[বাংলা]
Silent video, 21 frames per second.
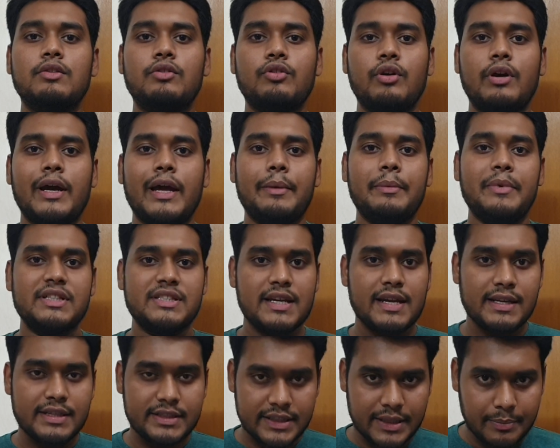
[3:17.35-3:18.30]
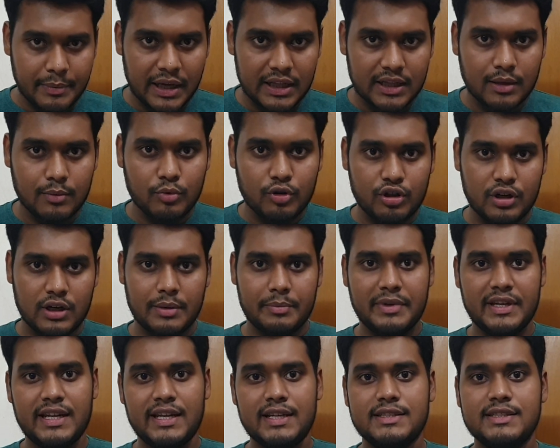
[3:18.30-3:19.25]
তো এমএসআই যে মাদারবোর্ডটা
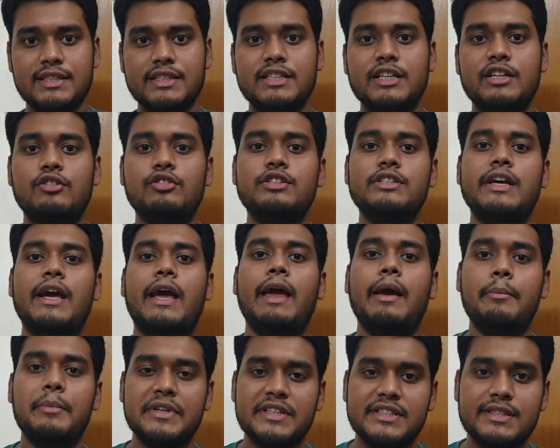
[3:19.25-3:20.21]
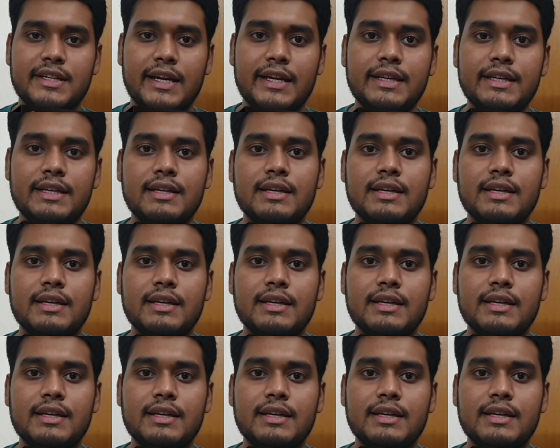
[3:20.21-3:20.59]
আমি নিয়েছি সেটা হচ্ছে এমএসআই